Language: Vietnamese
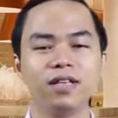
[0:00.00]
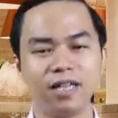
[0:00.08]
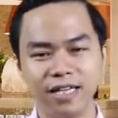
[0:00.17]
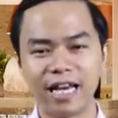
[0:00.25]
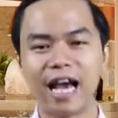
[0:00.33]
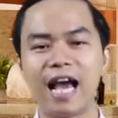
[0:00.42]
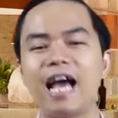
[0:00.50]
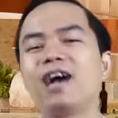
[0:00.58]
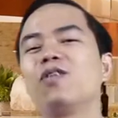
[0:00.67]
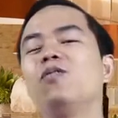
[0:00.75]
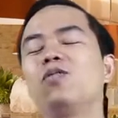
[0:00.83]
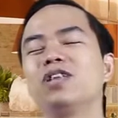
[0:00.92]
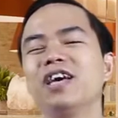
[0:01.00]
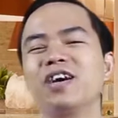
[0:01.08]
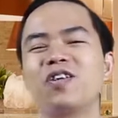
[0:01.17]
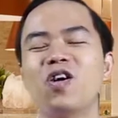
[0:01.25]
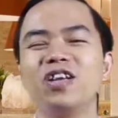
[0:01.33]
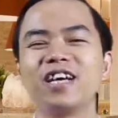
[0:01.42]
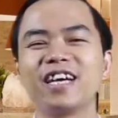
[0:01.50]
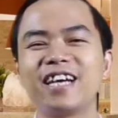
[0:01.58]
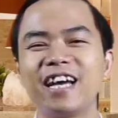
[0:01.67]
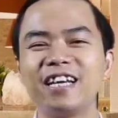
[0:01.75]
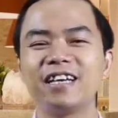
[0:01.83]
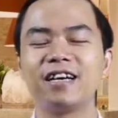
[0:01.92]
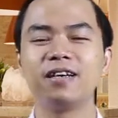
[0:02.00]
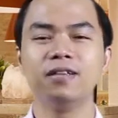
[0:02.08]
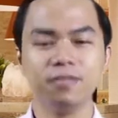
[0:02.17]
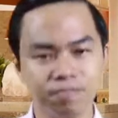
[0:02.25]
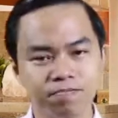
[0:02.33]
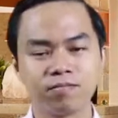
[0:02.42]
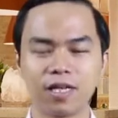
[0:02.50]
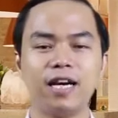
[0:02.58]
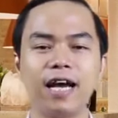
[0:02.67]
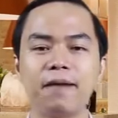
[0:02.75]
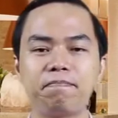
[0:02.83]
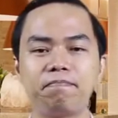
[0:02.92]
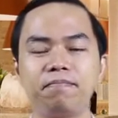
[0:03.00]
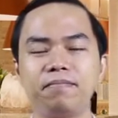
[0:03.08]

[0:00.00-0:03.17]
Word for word: thì nhà hàng cũng có thể có những cái cách là ghép